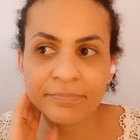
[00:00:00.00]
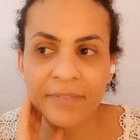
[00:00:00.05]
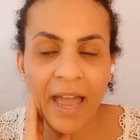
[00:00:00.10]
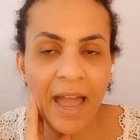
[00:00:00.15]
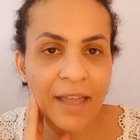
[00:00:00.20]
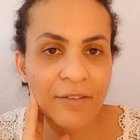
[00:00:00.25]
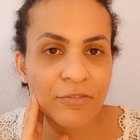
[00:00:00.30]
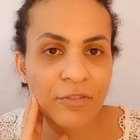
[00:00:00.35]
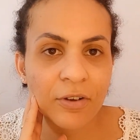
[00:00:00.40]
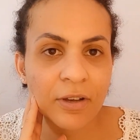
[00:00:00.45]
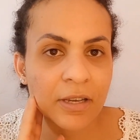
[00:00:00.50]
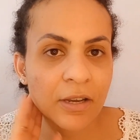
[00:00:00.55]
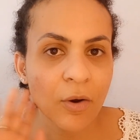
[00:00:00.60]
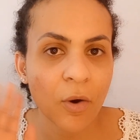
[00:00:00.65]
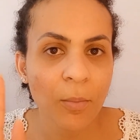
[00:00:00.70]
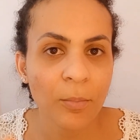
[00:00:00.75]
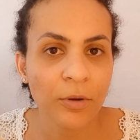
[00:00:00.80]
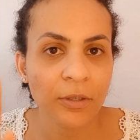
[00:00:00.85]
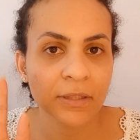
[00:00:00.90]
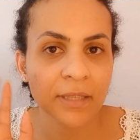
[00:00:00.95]
Ai, vou
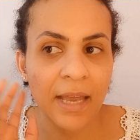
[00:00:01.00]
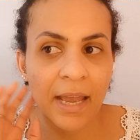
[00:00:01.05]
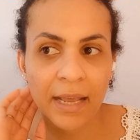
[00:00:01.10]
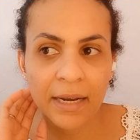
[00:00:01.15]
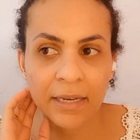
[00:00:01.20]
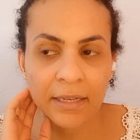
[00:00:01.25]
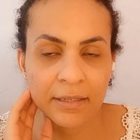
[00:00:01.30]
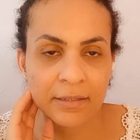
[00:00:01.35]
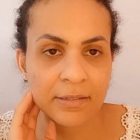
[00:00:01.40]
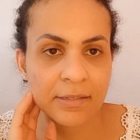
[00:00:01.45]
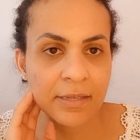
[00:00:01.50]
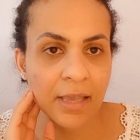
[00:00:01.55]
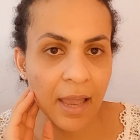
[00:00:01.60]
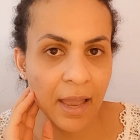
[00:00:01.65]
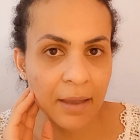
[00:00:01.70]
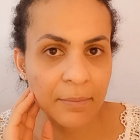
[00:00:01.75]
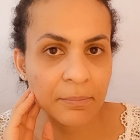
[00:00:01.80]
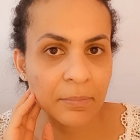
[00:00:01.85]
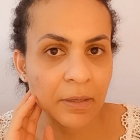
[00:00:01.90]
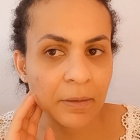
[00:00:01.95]
incomodar
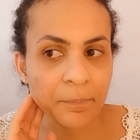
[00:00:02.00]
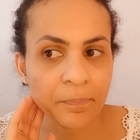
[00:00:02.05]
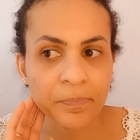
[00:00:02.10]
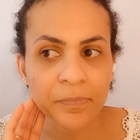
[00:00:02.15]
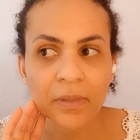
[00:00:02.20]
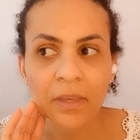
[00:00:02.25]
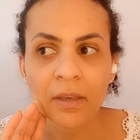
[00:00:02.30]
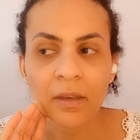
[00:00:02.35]
sabe?